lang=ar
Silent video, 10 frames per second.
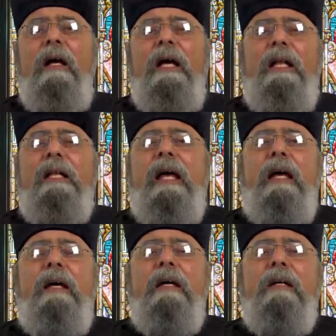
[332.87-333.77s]

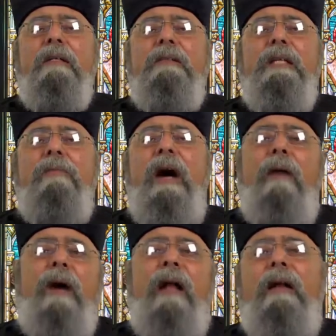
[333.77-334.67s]
إنك
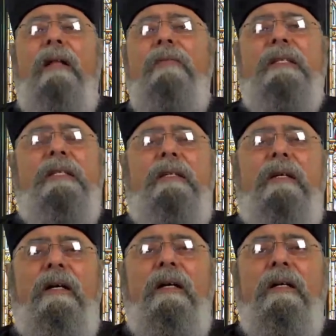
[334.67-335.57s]
تبقى بره
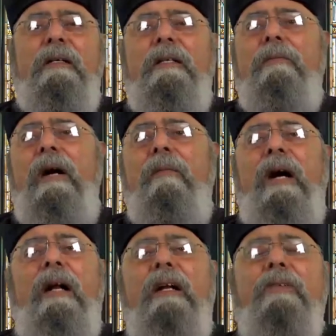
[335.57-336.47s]
المسيح تبقى
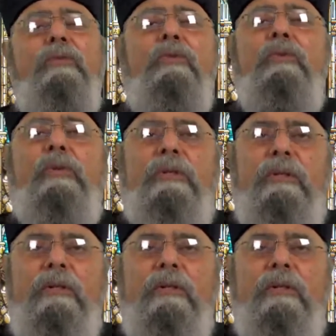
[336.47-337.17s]
بره النور